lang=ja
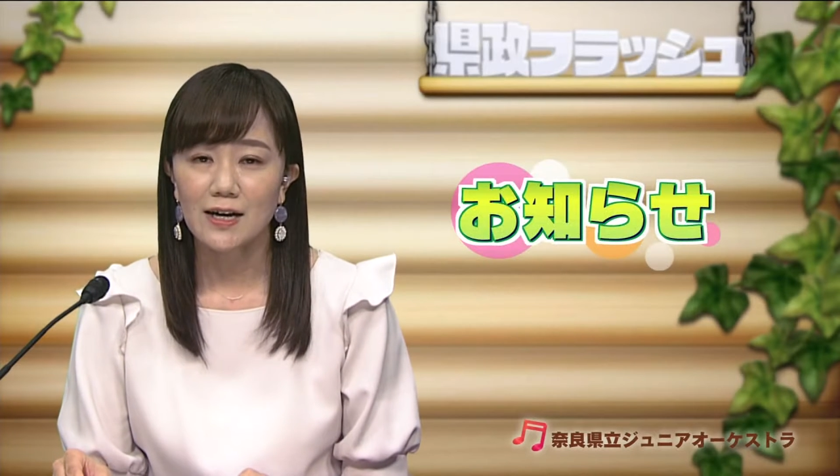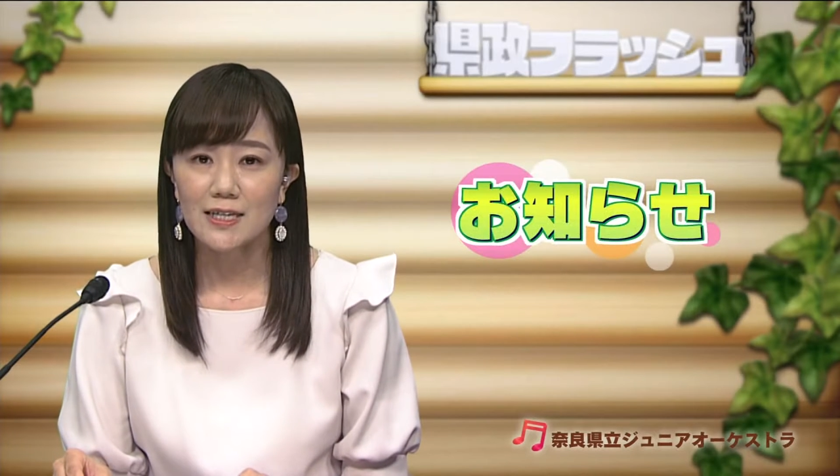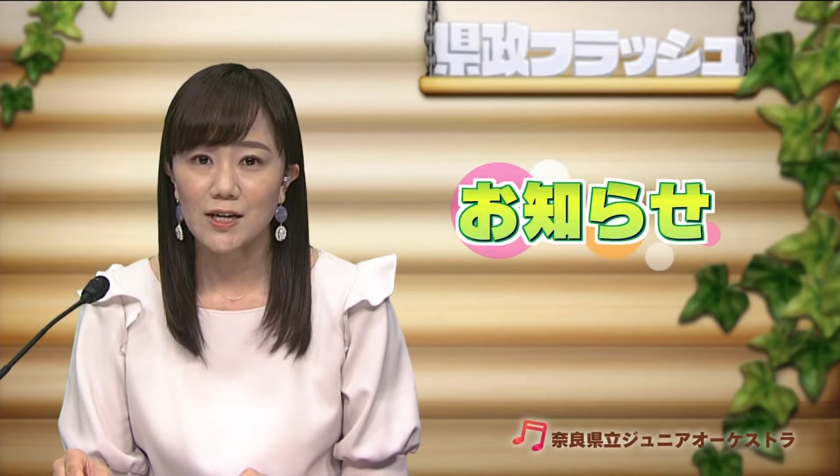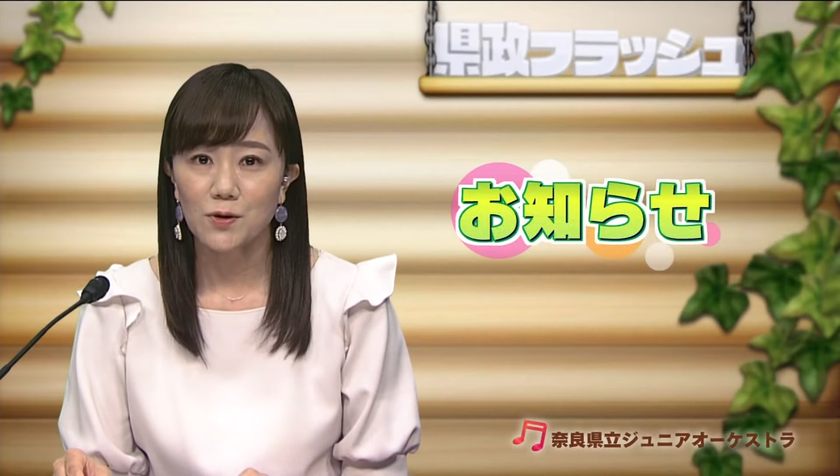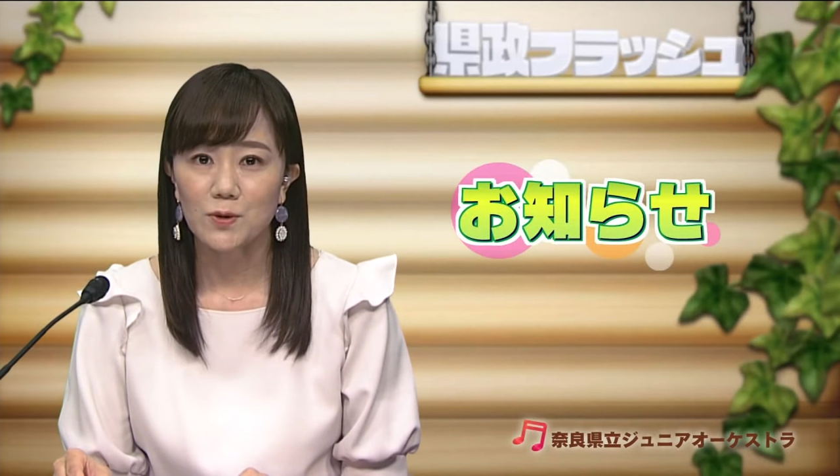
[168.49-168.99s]
加
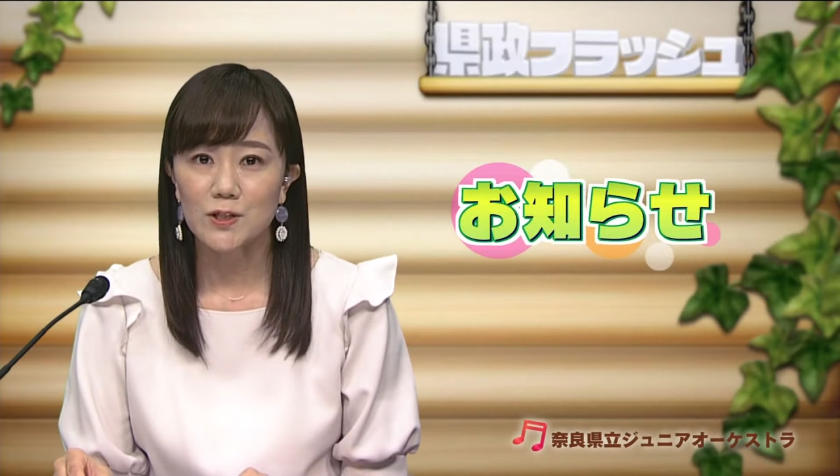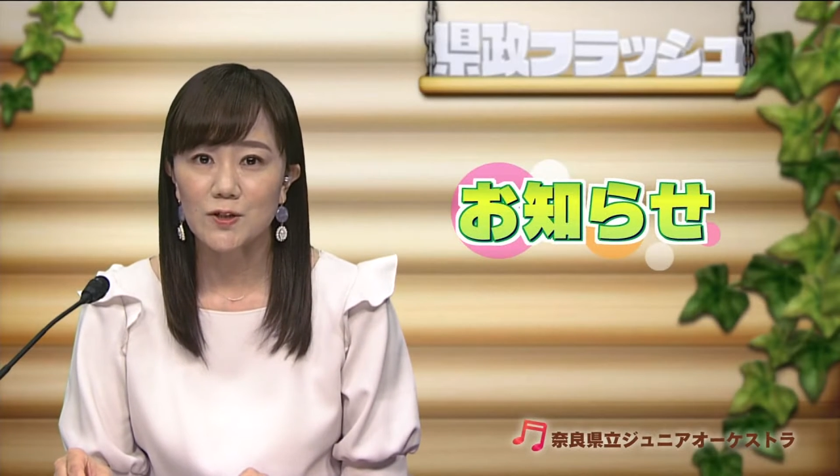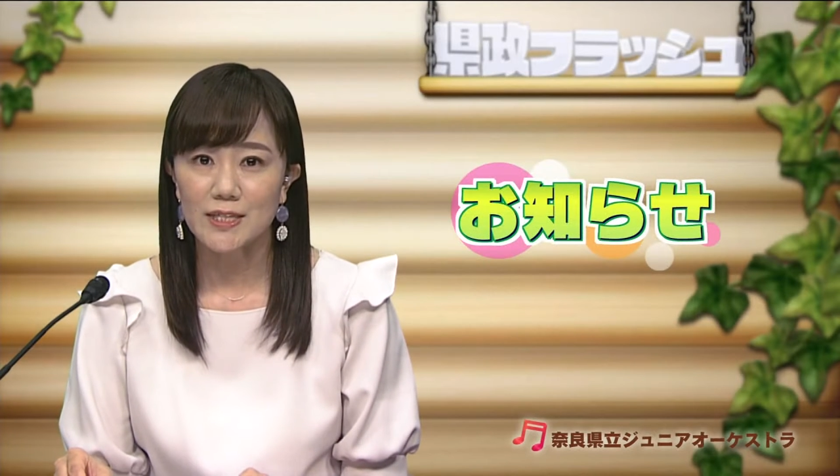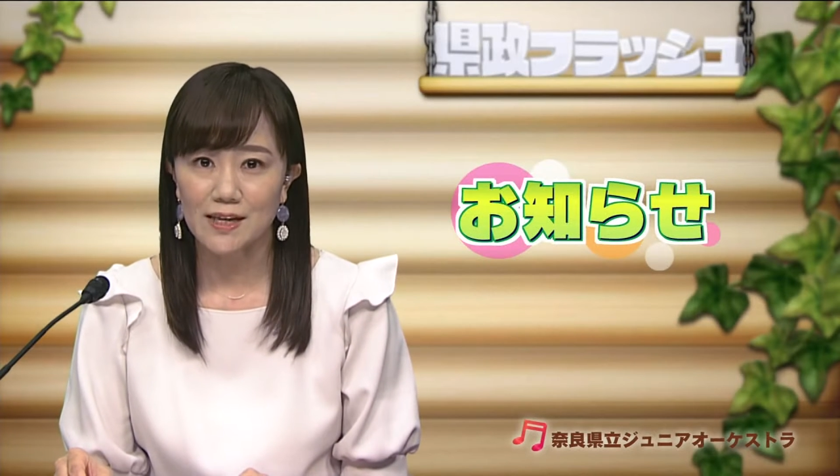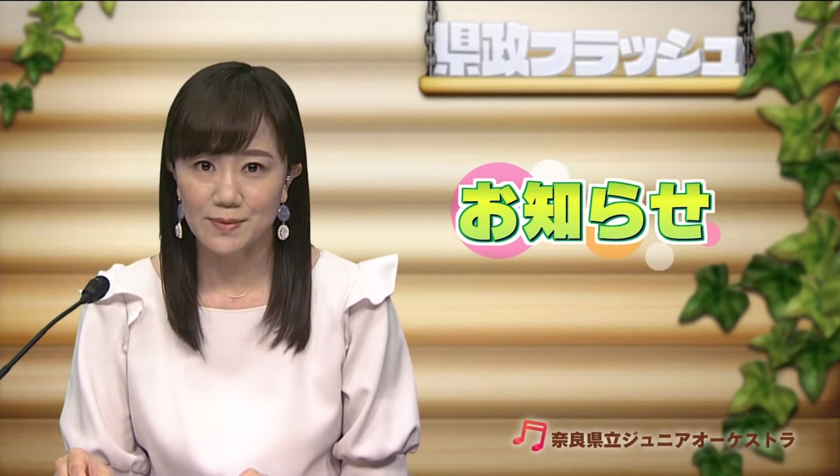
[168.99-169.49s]
者を募集
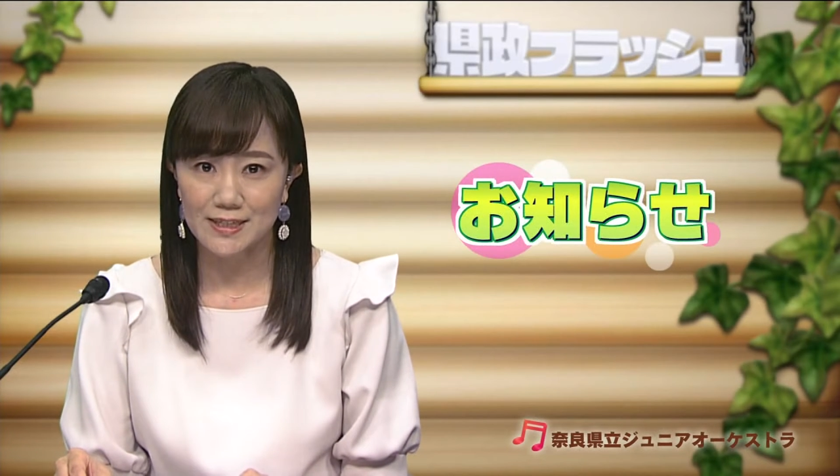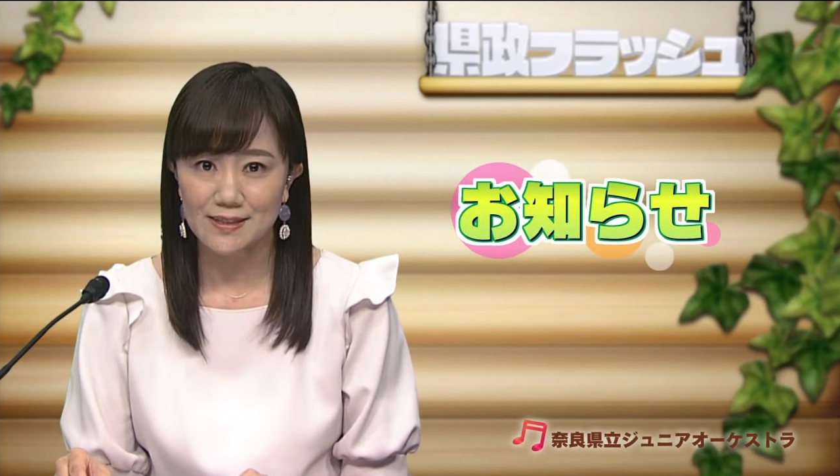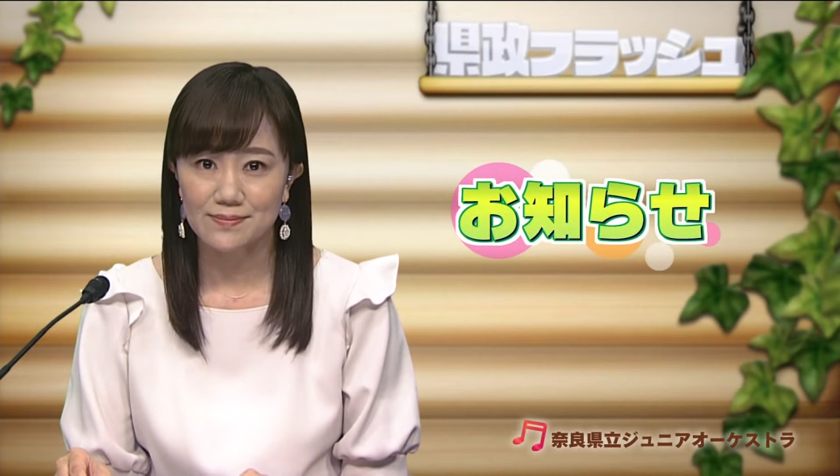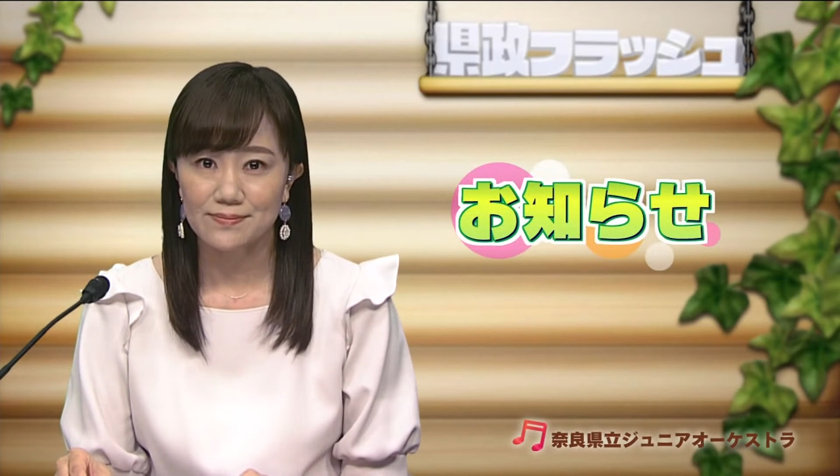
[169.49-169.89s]
しています